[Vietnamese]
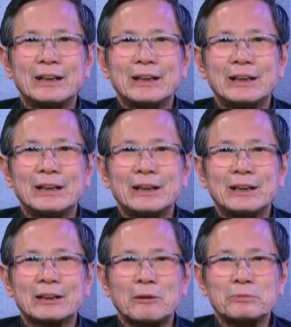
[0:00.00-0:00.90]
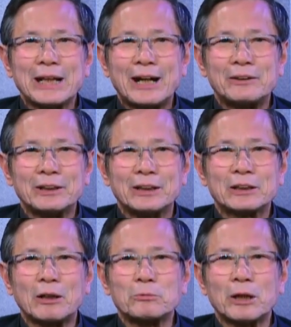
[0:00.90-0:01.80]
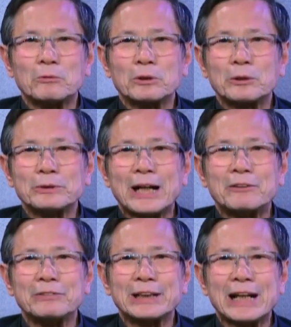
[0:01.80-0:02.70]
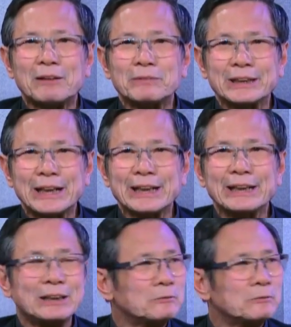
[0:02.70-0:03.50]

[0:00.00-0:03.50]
Uh, công giáo ở cộng đồng công giáo Việt Nam ở Bà